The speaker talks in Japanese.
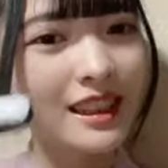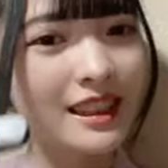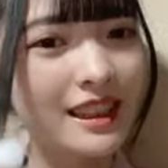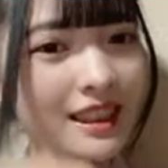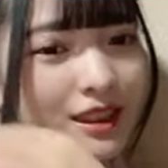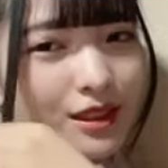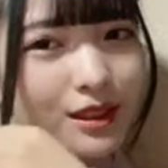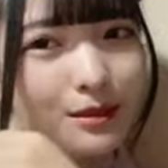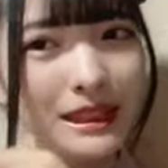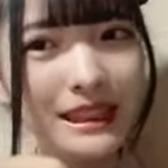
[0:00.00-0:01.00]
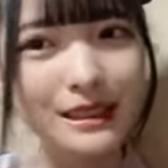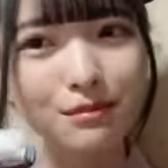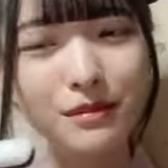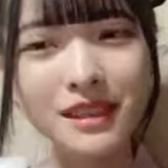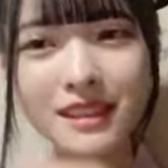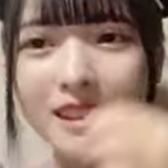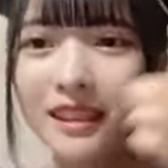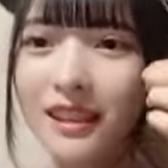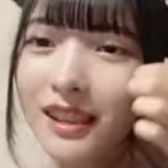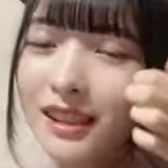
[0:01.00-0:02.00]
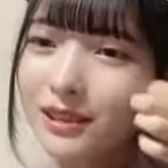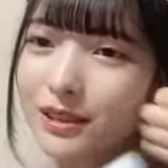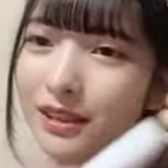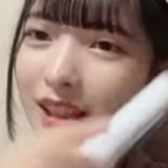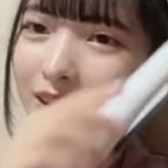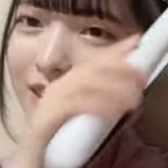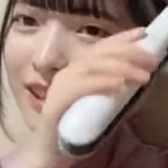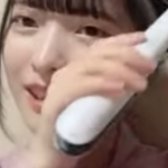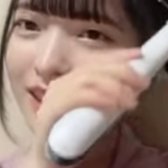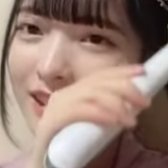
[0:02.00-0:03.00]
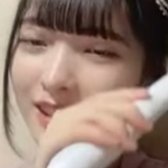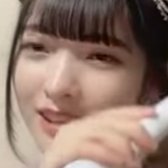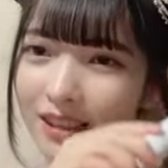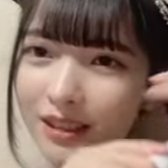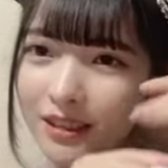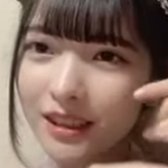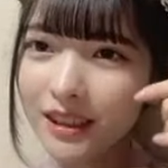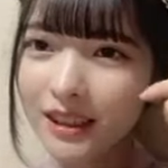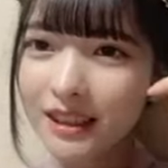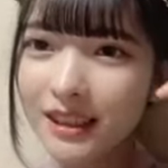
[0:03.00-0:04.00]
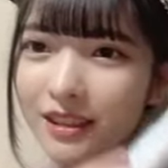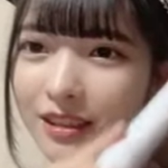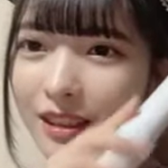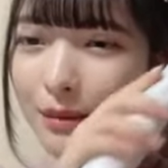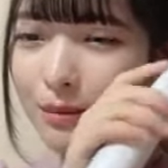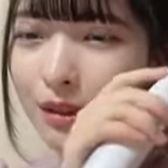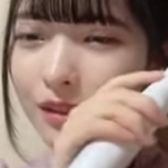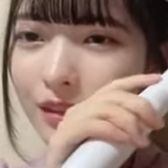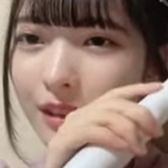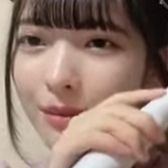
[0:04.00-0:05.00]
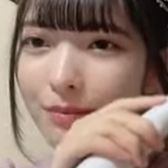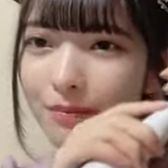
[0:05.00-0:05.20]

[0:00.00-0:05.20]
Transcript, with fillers: ねちょっと待って失敗したそうお団子ヘアなんです今日ちゃうねん僕は